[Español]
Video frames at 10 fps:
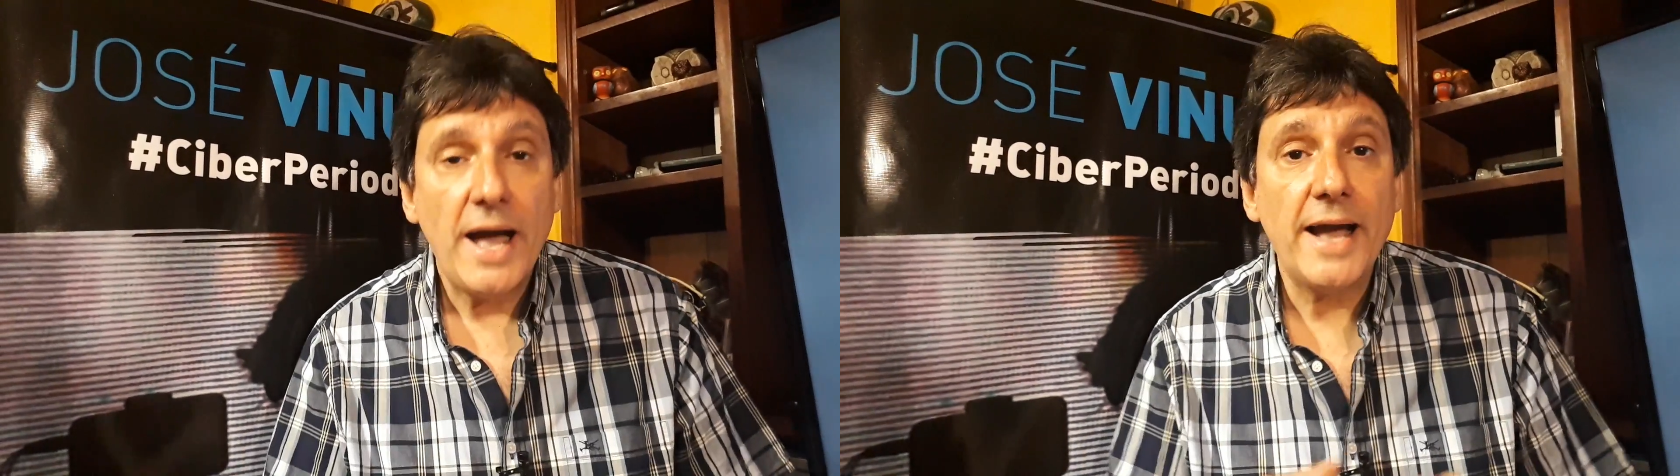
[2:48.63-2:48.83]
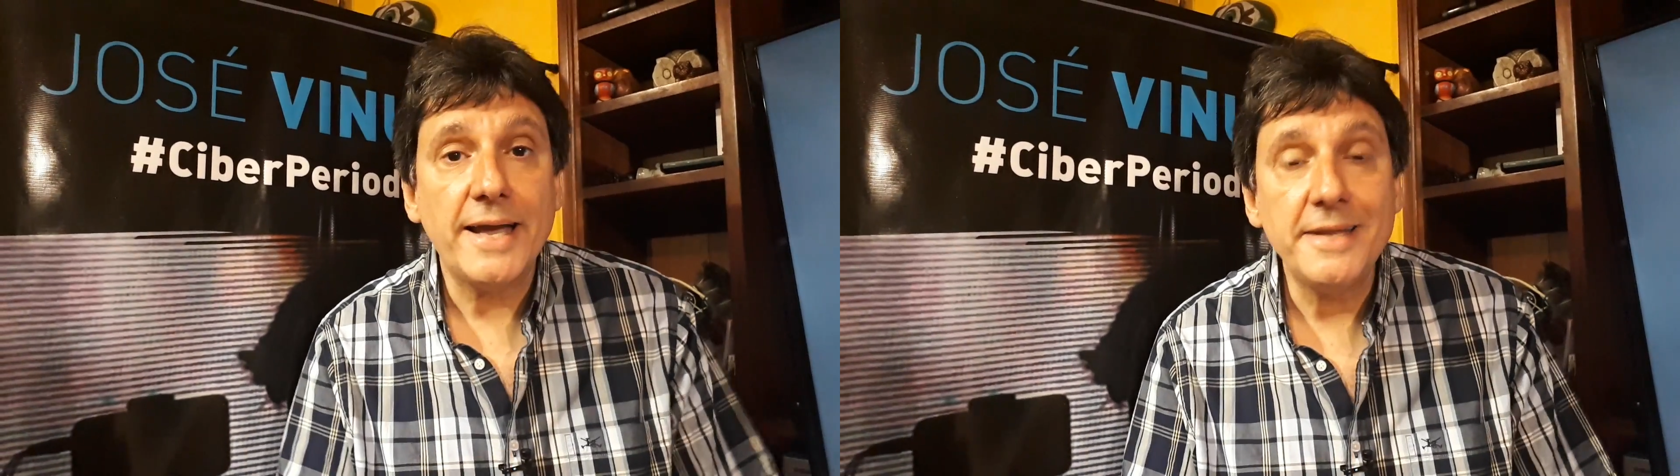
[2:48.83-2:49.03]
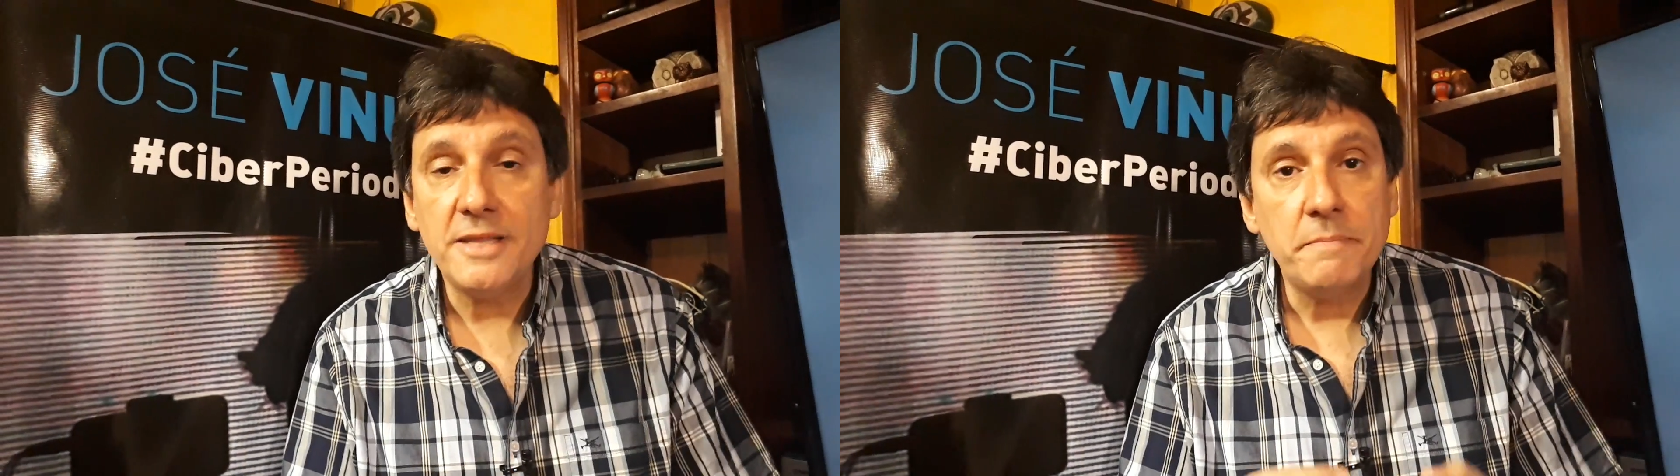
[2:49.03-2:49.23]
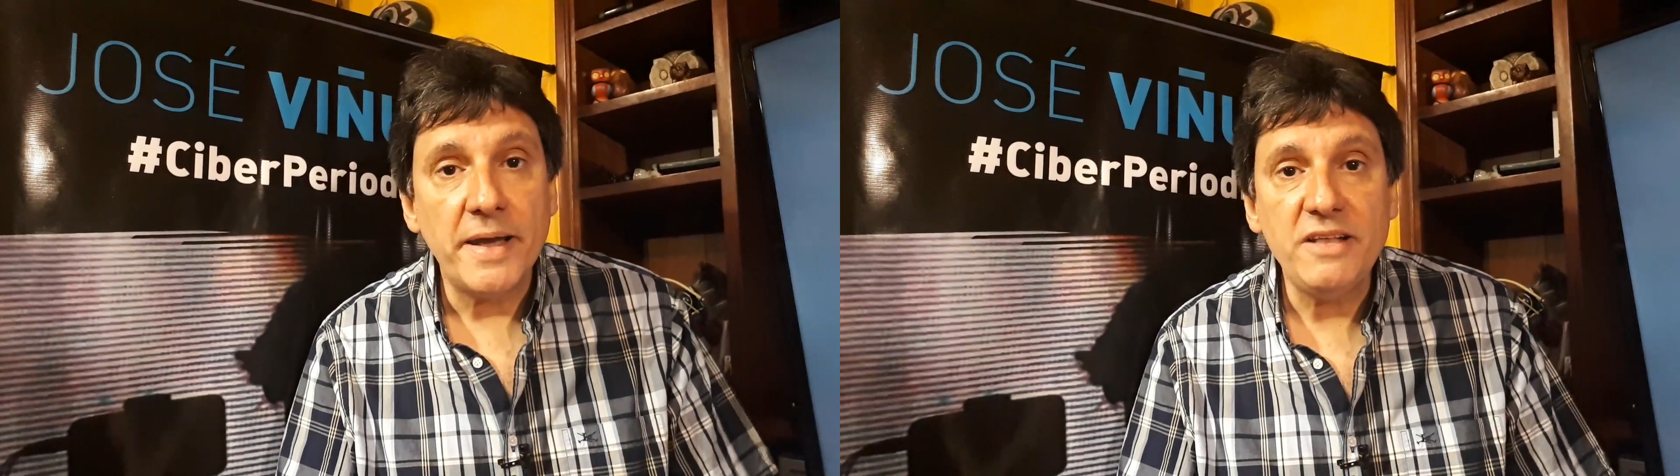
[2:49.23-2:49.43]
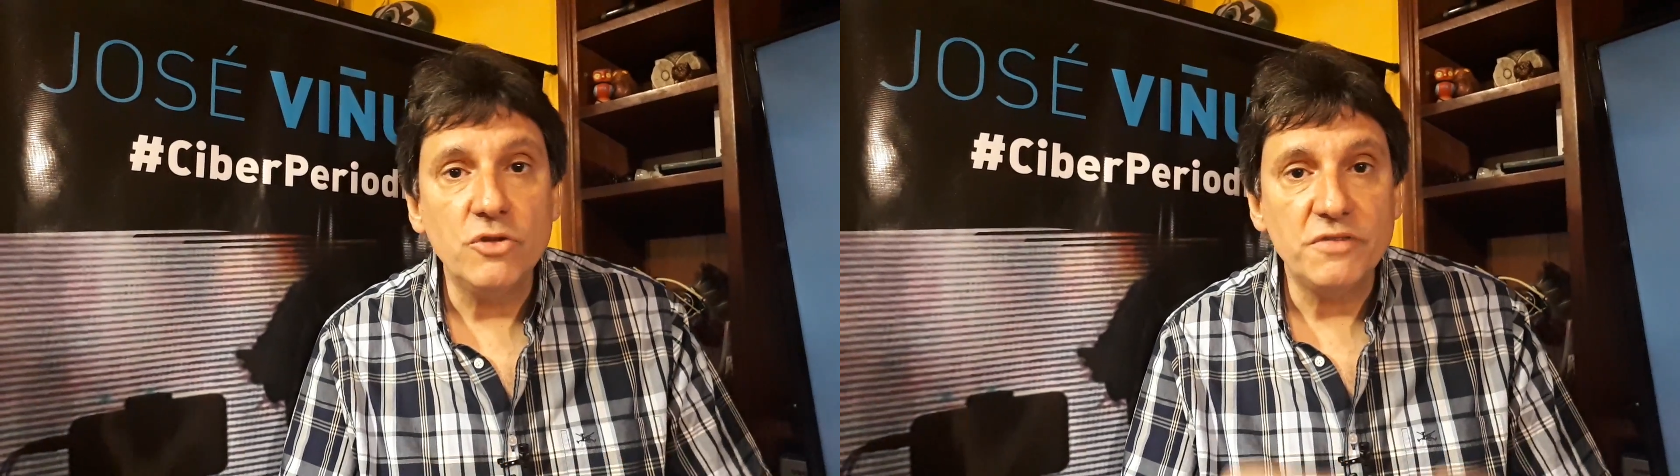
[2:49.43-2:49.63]
Acá en este
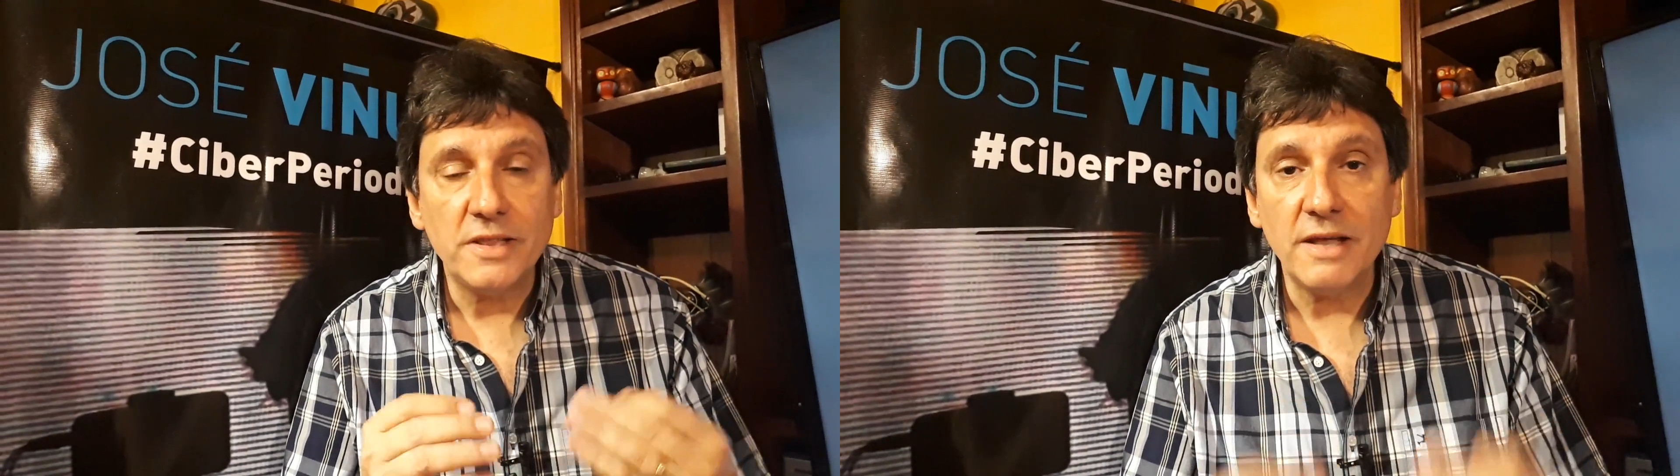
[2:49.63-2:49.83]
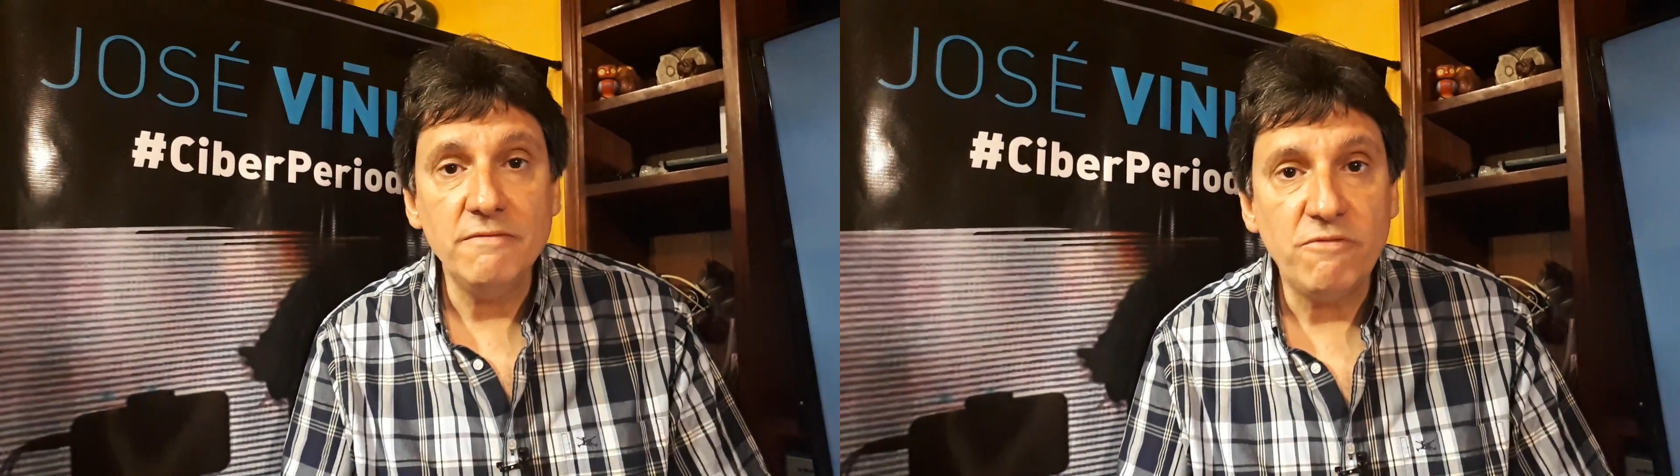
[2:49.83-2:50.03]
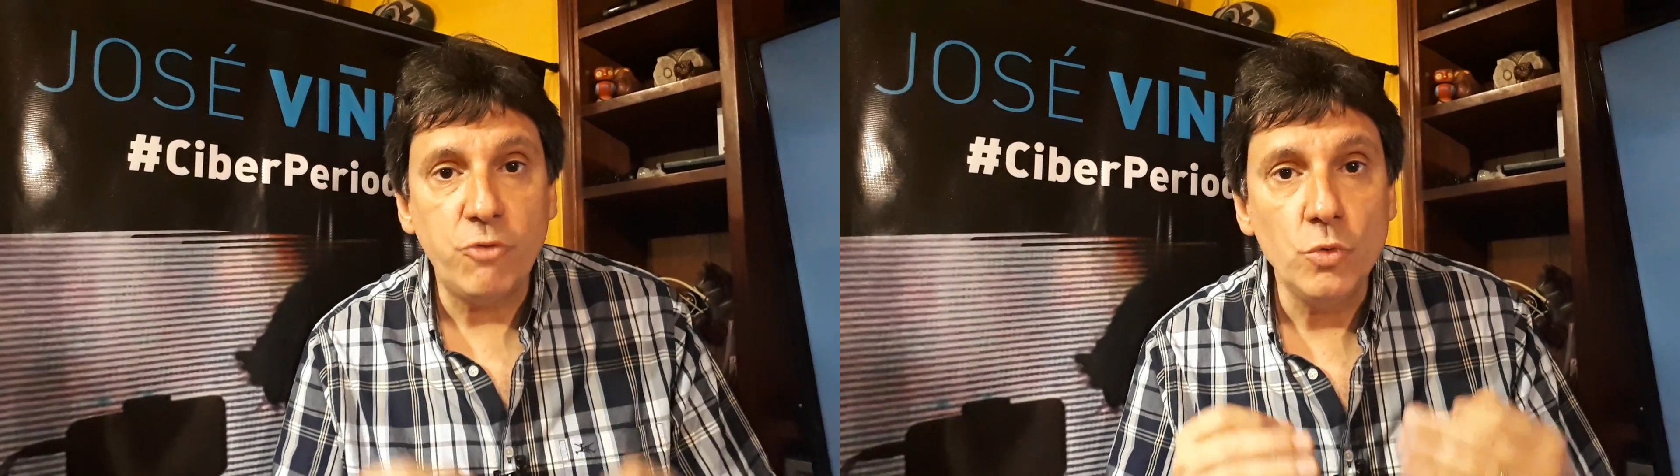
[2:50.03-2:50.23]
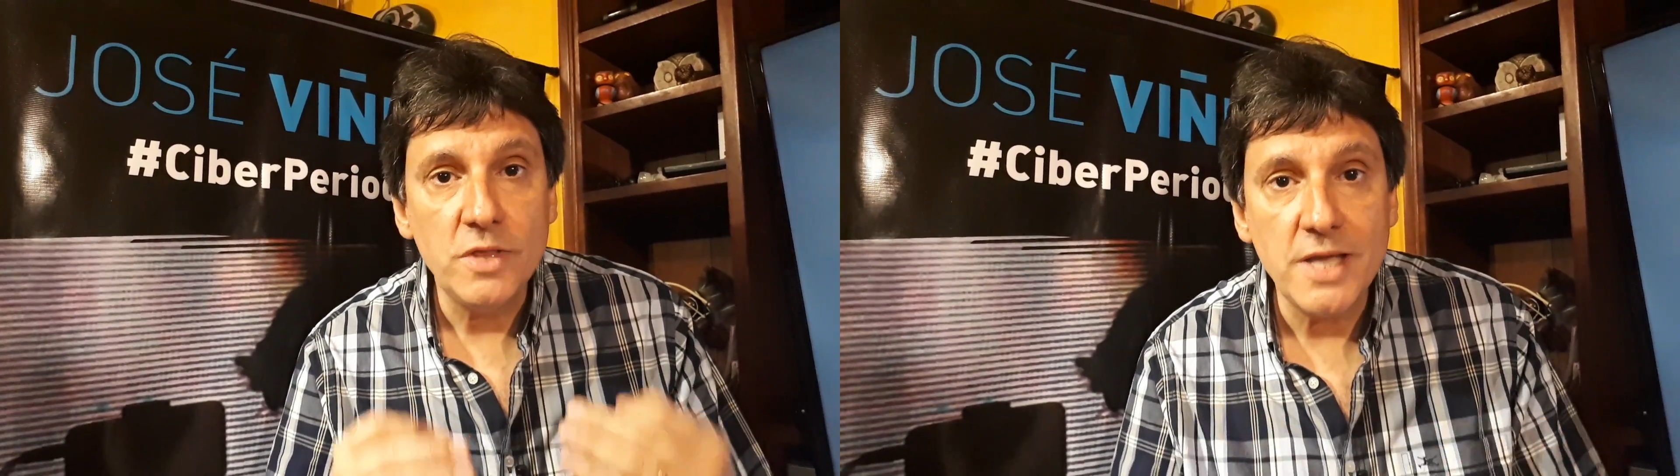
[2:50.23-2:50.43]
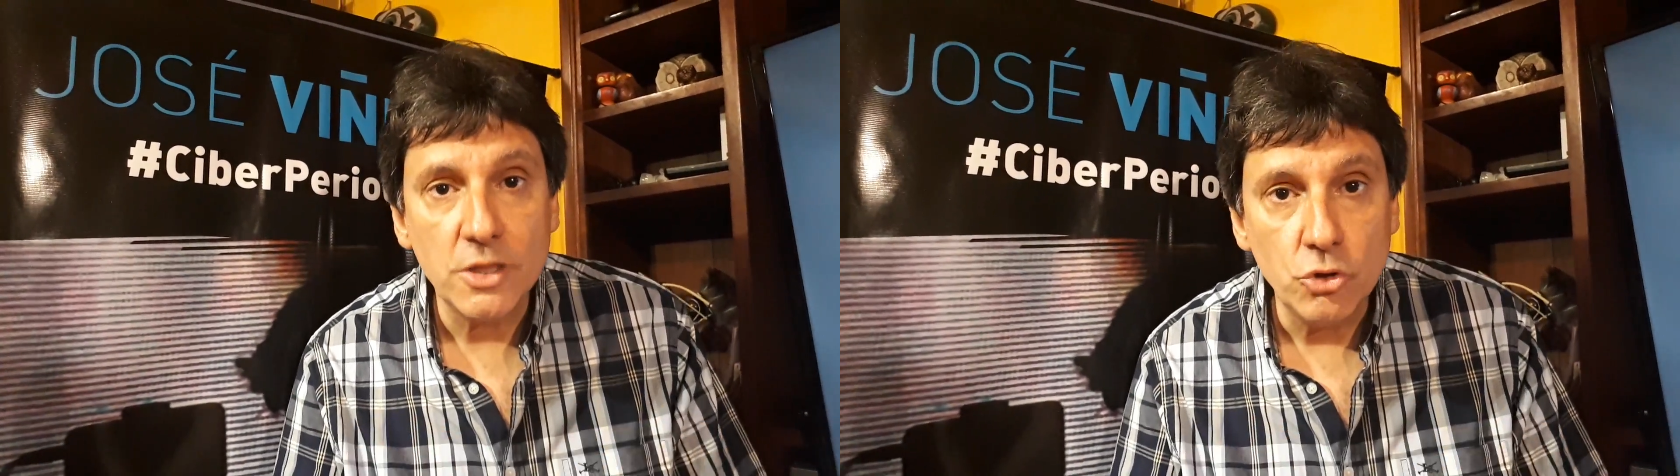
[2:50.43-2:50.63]
país nos están
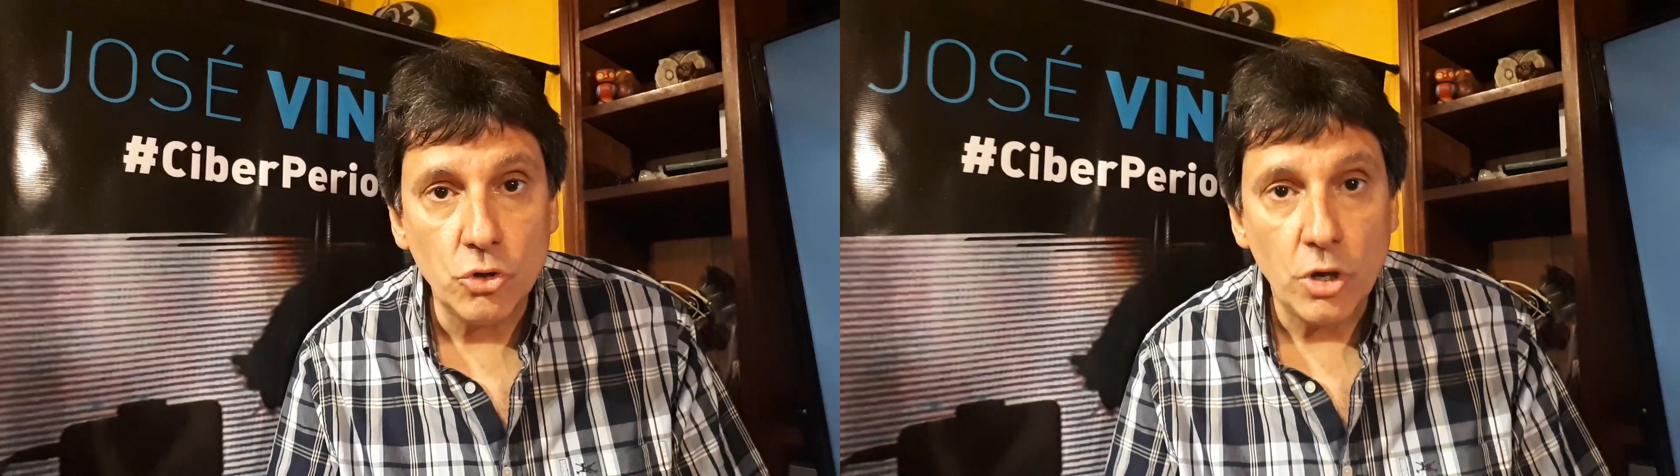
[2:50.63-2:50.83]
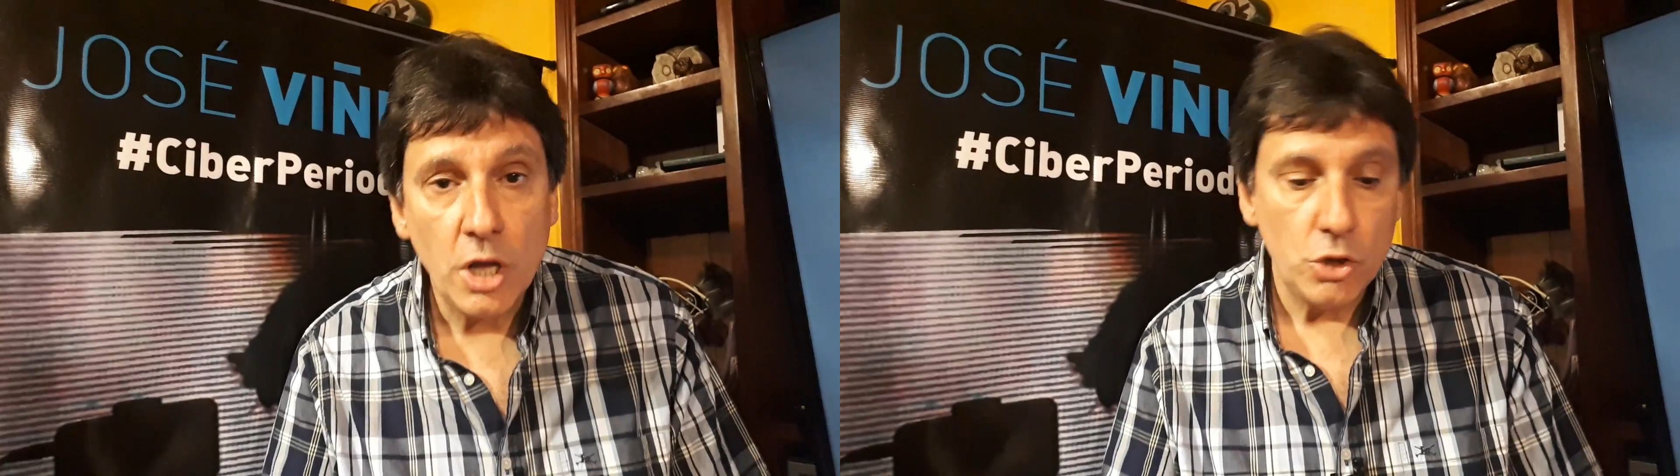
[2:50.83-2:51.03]
fundiendo.